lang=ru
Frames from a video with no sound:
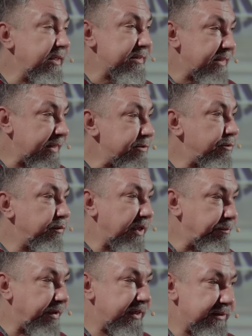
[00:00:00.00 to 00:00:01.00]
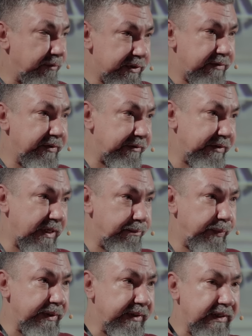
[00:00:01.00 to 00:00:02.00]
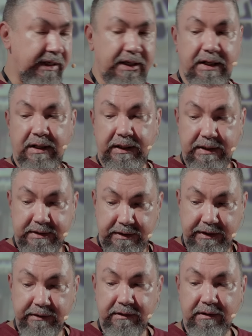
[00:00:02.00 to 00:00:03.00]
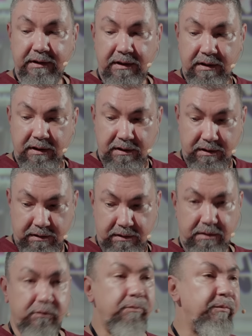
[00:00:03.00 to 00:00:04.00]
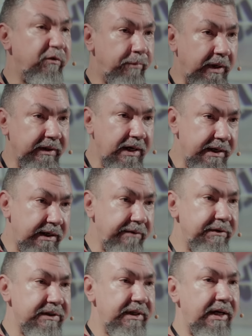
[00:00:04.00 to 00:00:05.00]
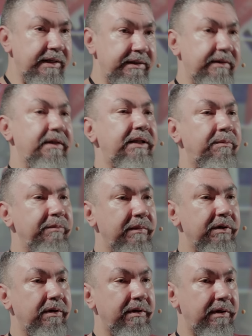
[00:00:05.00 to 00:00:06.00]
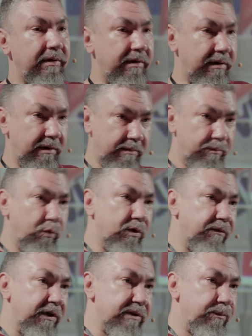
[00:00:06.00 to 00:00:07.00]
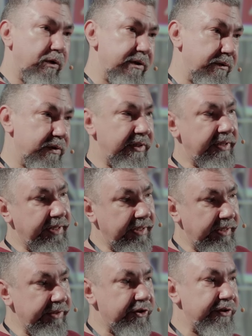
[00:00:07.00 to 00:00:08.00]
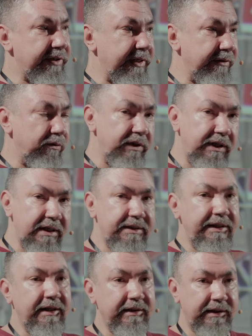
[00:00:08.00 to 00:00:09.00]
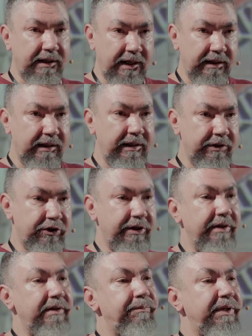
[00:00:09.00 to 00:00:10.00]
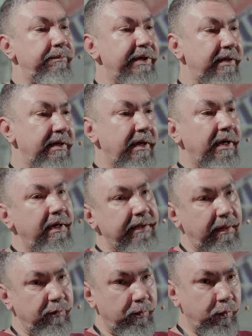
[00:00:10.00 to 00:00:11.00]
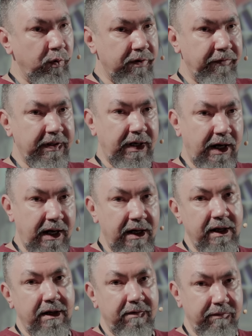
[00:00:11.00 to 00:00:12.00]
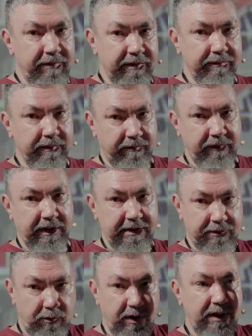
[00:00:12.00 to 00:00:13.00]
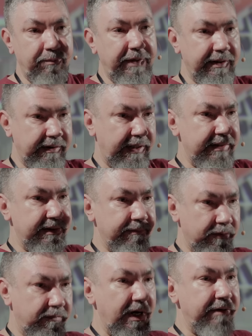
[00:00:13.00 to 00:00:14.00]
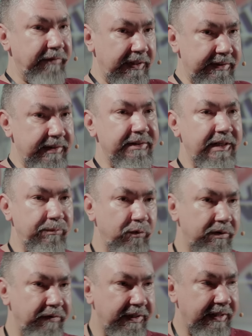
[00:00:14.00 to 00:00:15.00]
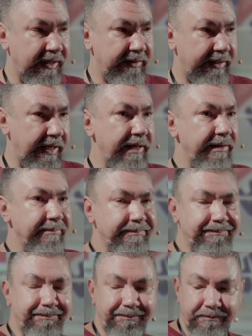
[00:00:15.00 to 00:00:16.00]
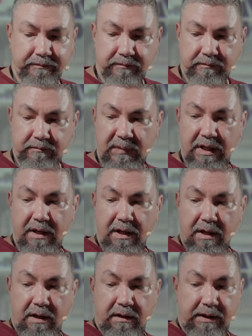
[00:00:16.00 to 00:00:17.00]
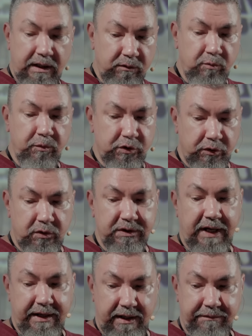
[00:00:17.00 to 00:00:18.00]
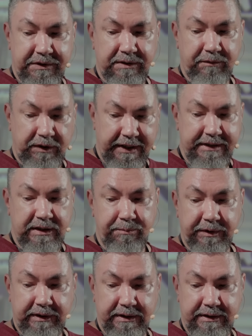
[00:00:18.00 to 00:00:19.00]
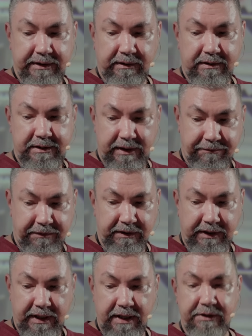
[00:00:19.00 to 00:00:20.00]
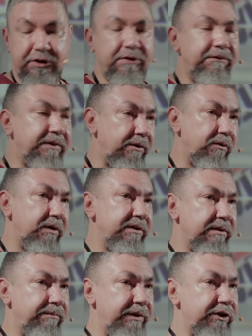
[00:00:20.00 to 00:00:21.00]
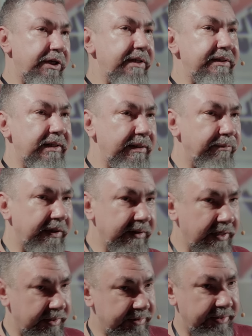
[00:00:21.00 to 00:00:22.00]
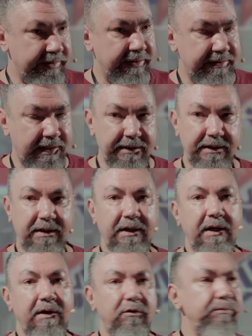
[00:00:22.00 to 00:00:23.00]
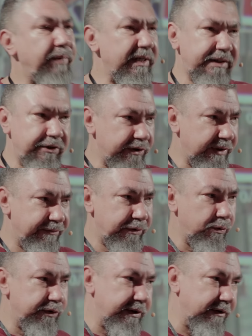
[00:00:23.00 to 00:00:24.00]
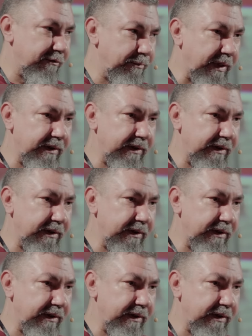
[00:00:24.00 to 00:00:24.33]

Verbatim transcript: лицензию на производство этого напитка и сделала Э, ну, в Болгарии, вы знаете, да, там э, буквы используются кириллические, но есть некоторые отличия. Например, там у буквы «к» вы, ну, выносной элемент есть, ну, как в латинской букве как «кей». Я думаю, что, скорее всего, логотип этот делал Стефан Кенчев, такой замечательный болгарский дизайнер. Он практически все делал в